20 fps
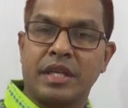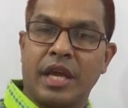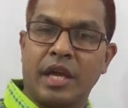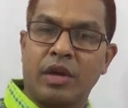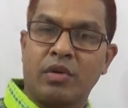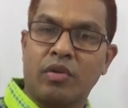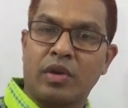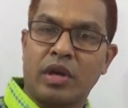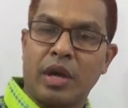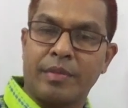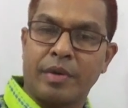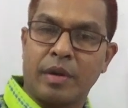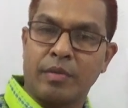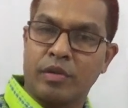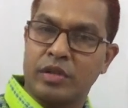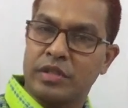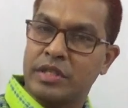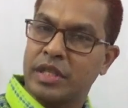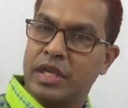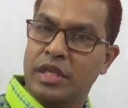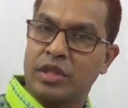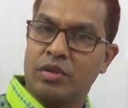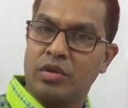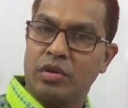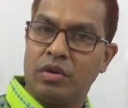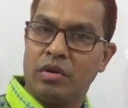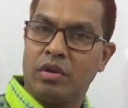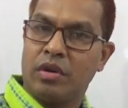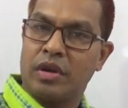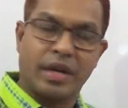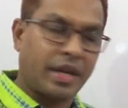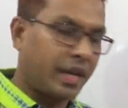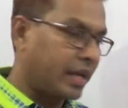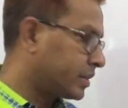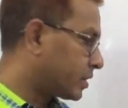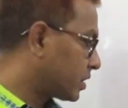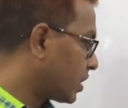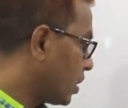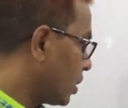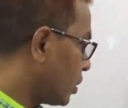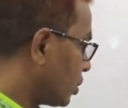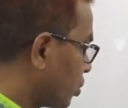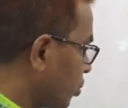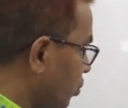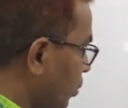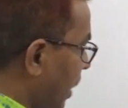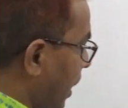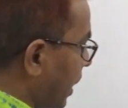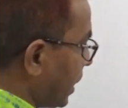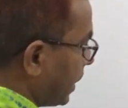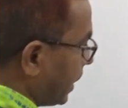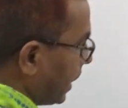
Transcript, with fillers: এগুলোকে আমরা বলছি কিন্তু রেঞ্জ সুতরাং